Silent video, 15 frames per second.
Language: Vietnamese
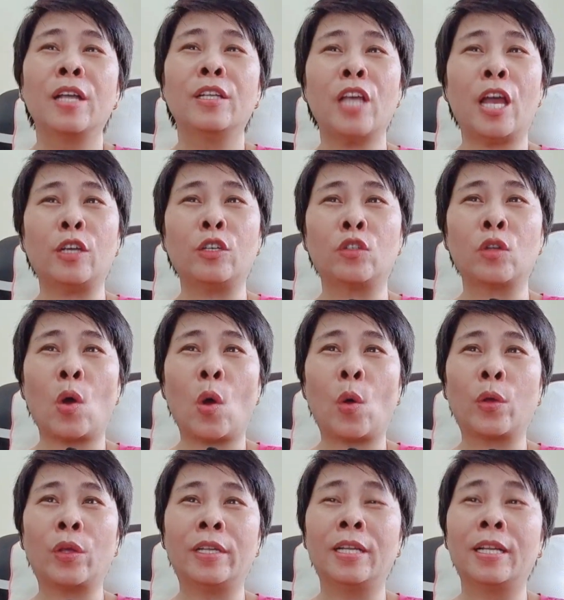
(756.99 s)
dậy
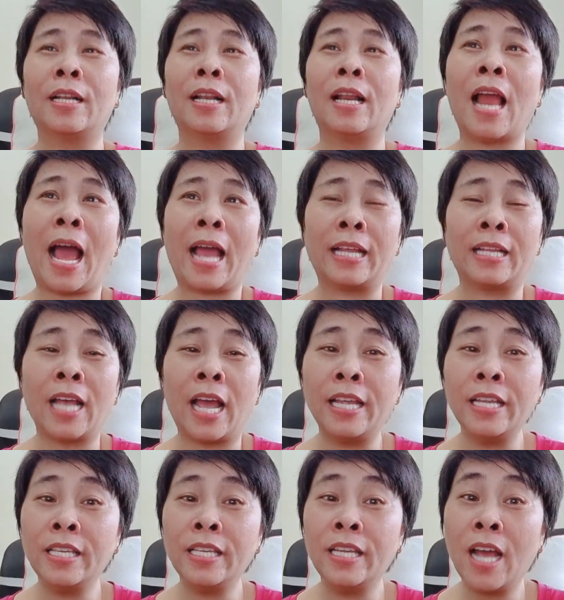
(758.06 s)
rồi lại
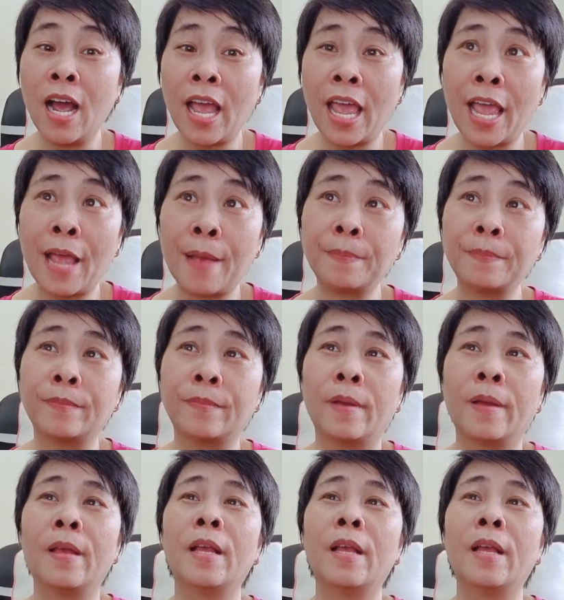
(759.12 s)
thấy nhớ em